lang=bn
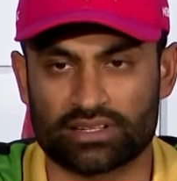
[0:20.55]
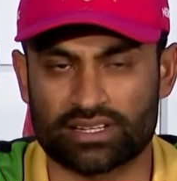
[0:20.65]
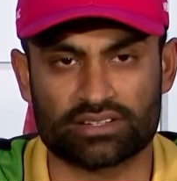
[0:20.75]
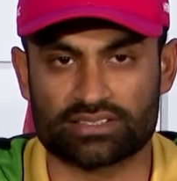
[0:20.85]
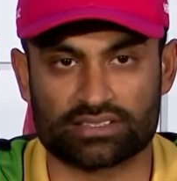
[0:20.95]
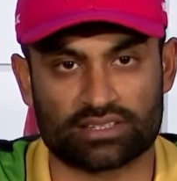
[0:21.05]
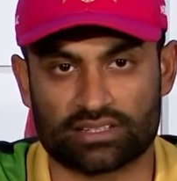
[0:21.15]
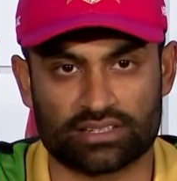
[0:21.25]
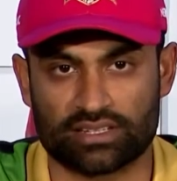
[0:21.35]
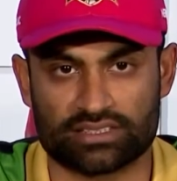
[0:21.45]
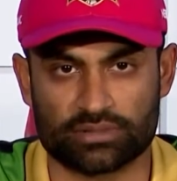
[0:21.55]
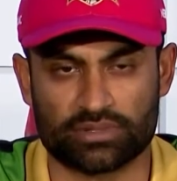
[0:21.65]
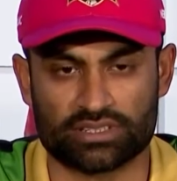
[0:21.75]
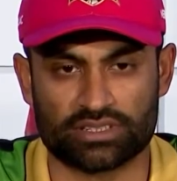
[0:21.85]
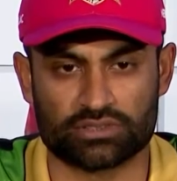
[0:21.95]
এটাই রিজন এটা এর চেয়ে
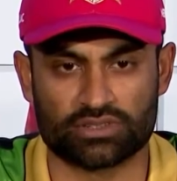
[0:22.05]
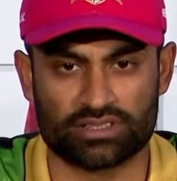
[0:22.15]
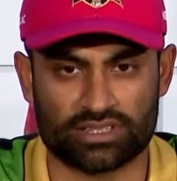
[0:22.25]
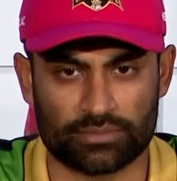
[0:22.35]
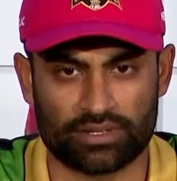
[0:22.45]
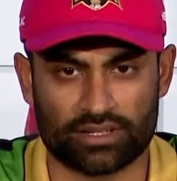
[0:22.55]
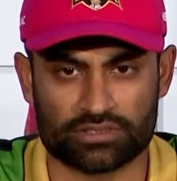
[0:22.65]
বেশি কিছু না যে আমরা